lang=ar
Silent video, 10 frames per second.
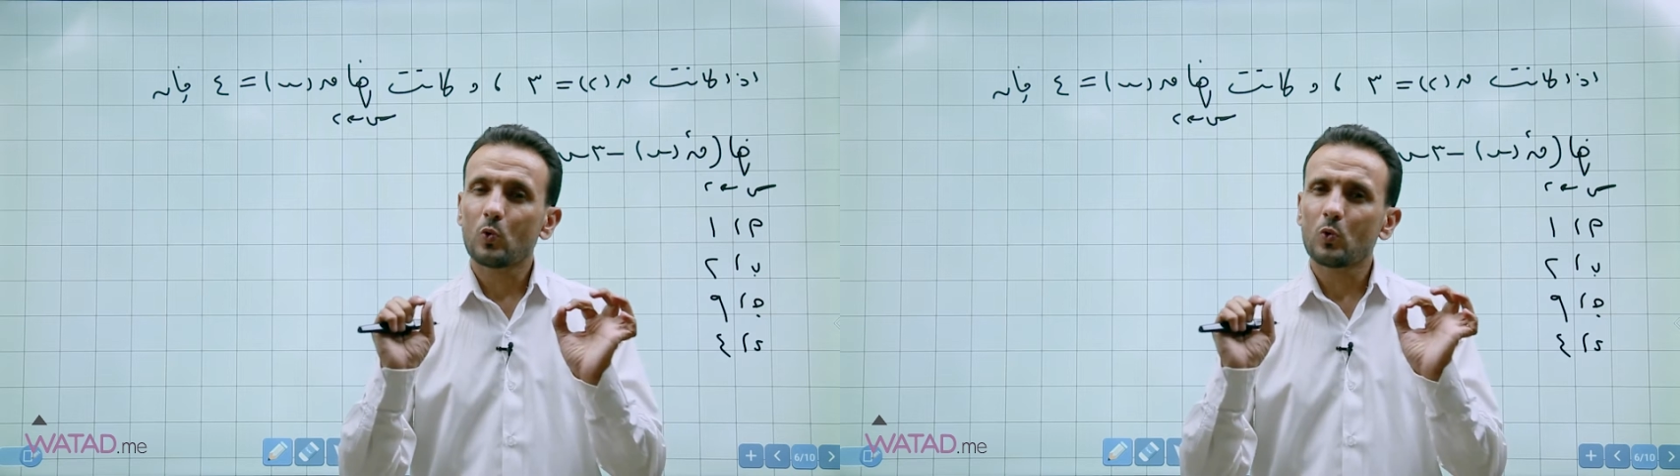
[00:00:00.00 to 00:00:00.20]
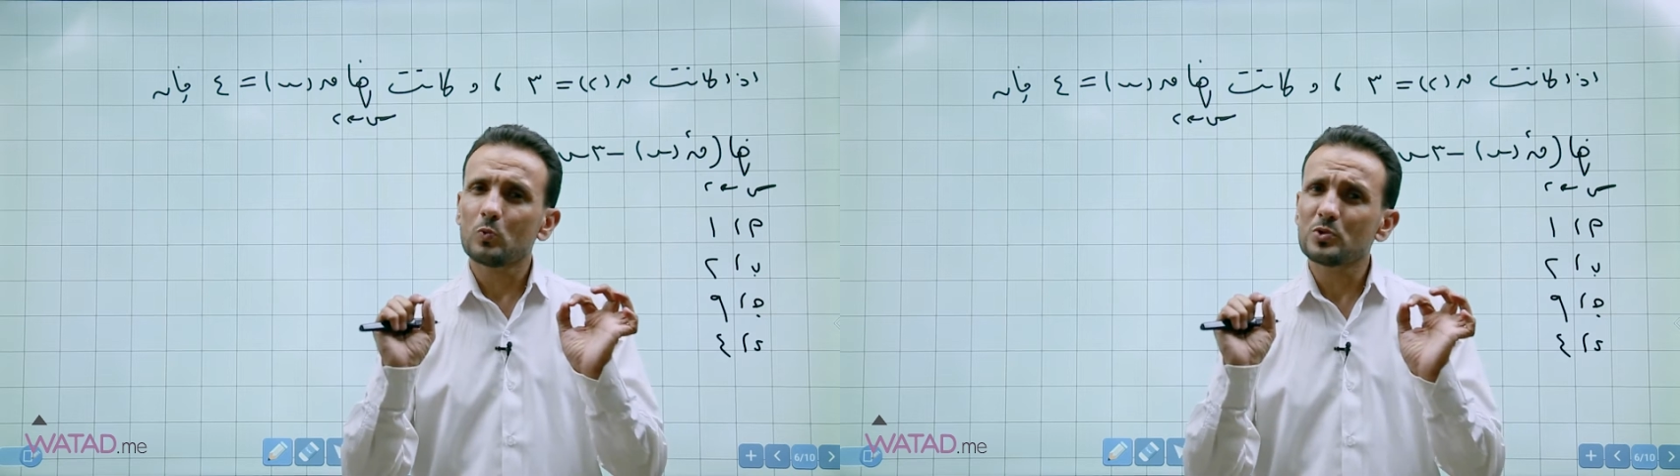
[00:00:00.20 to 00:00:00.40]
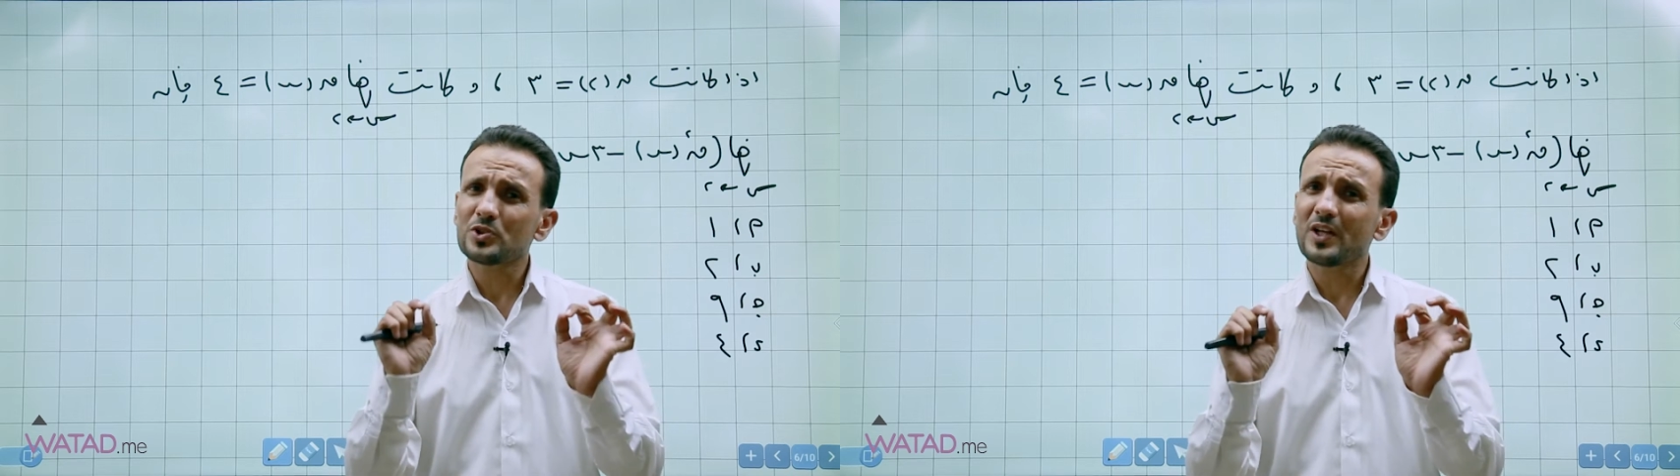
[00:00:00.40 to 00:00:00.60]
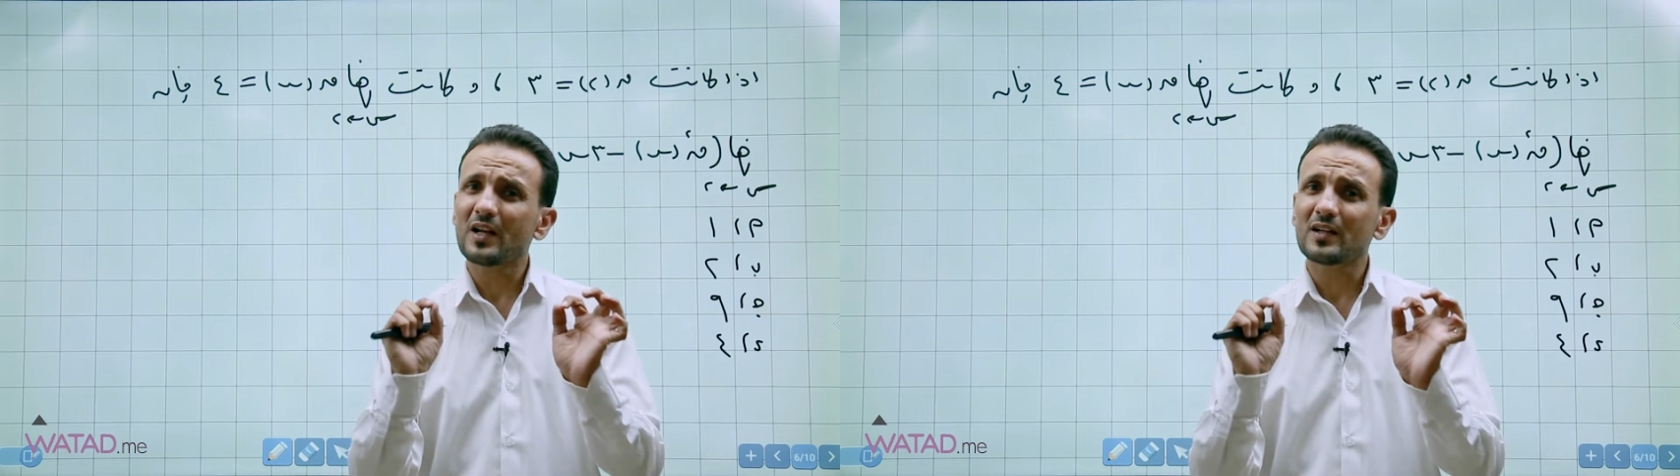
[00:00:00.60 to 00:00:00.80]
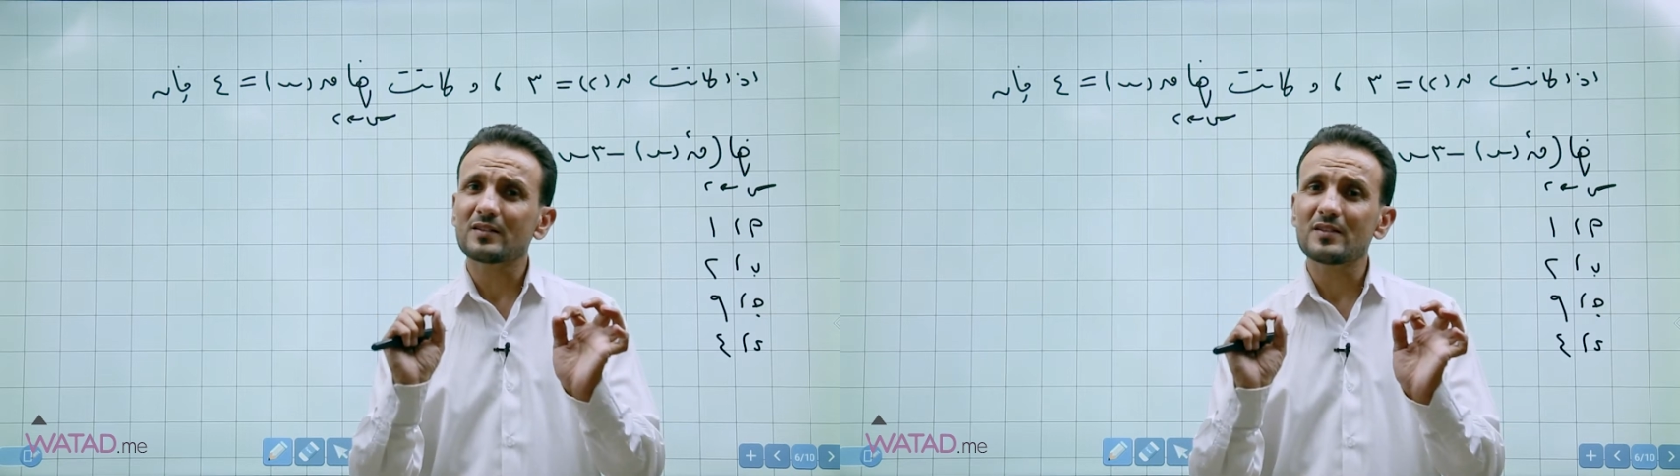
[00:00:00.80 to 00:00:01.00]

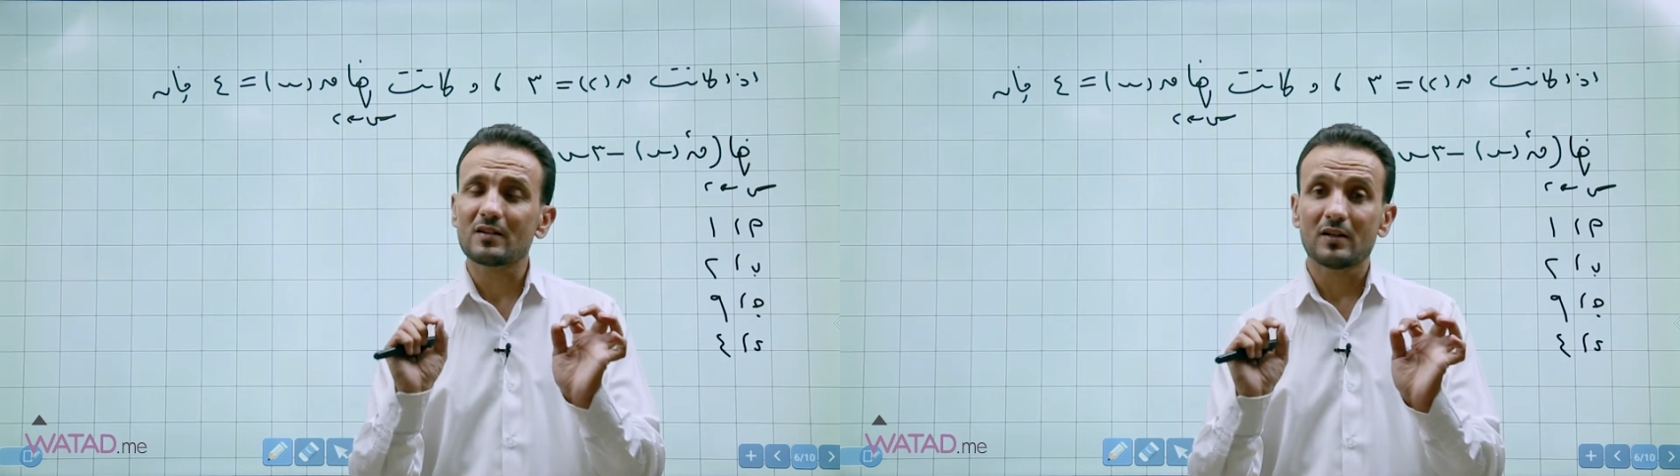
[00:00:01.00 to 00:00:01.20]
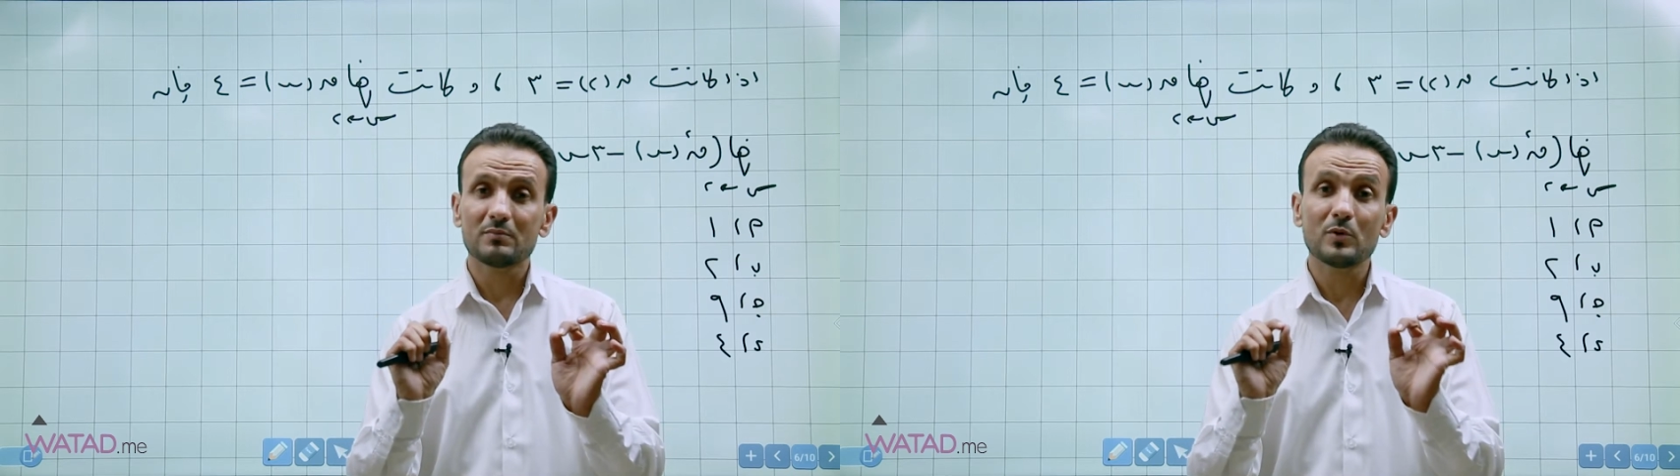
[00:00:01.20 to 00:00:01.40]
ومشكله خطيره